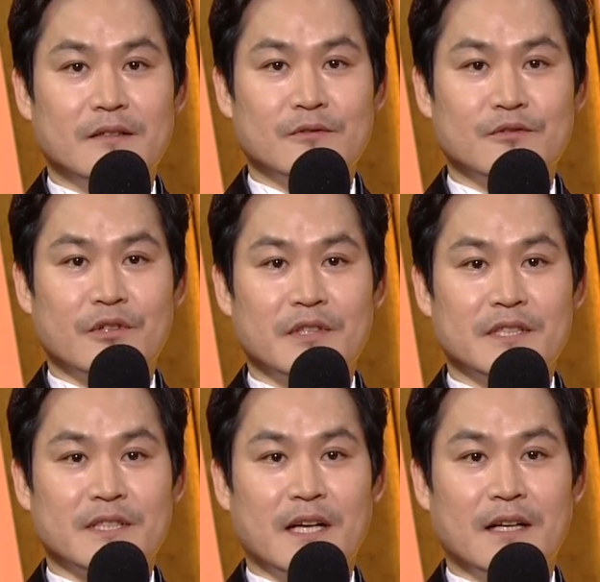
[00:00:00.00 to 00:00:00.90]

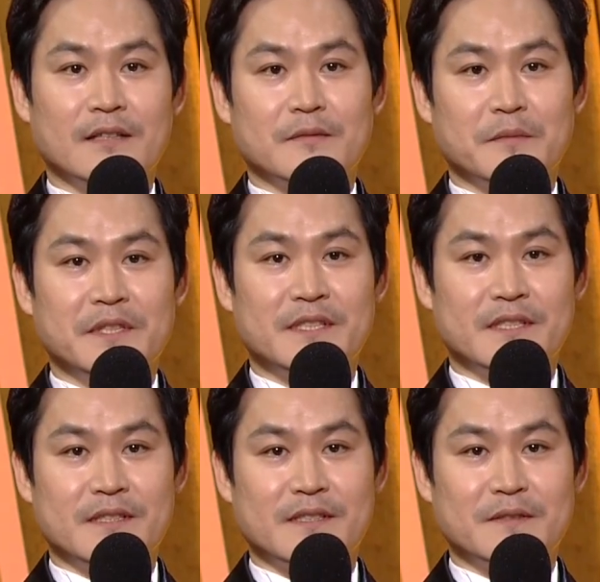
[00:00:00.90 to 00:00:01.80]
우수연기상
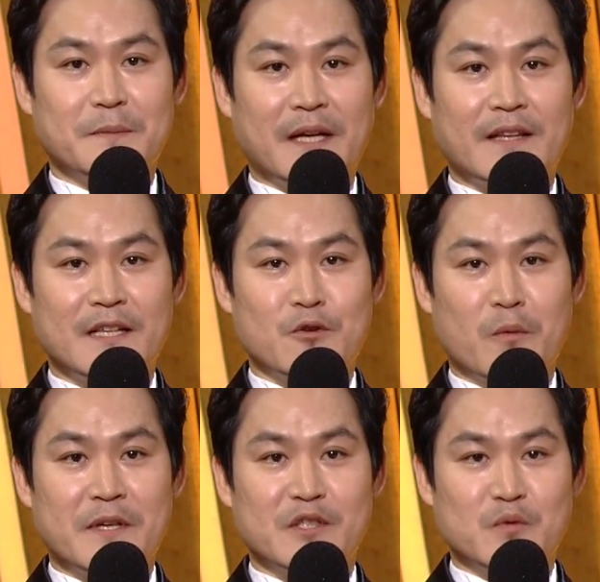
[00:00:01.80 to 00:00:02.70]
미니시리즈 판타지
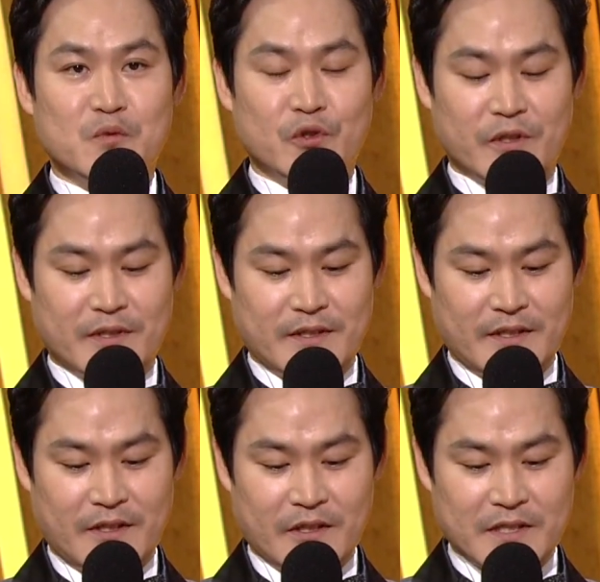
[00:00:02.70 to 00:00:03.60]
로맨스 부문
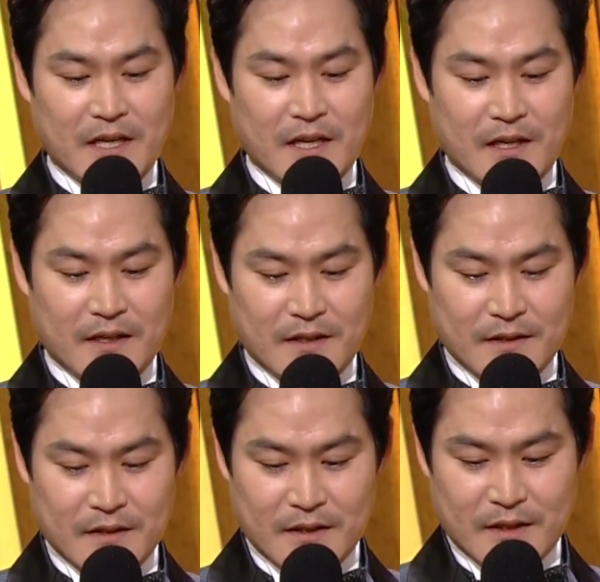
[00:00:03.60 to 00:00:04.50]
여자
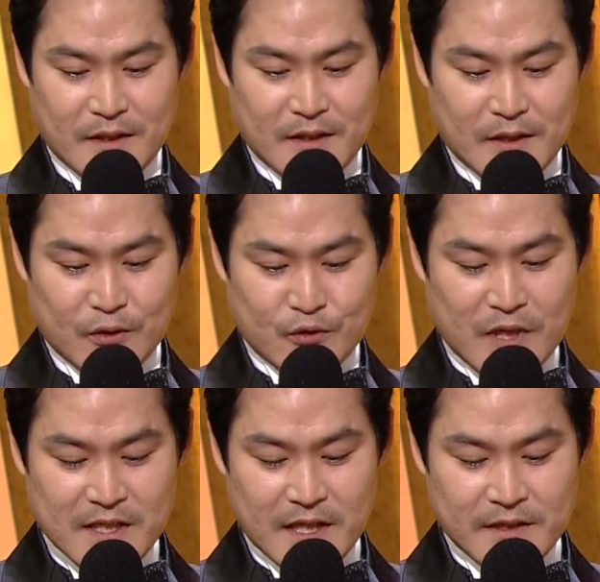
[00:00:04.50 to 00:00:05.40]

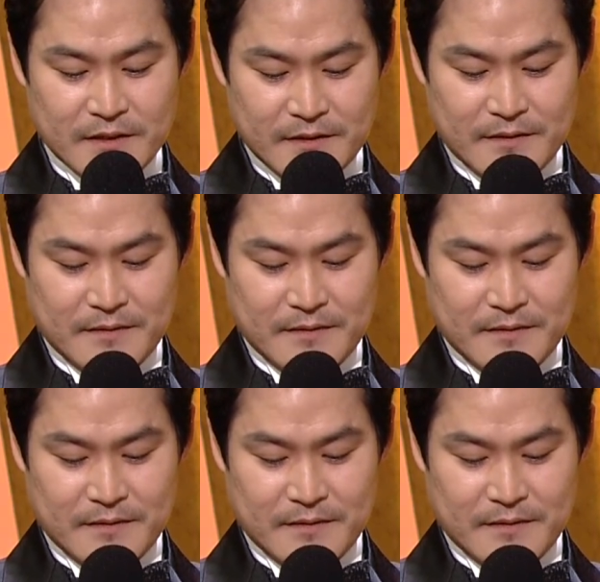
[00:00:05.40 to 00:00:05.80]
수상자는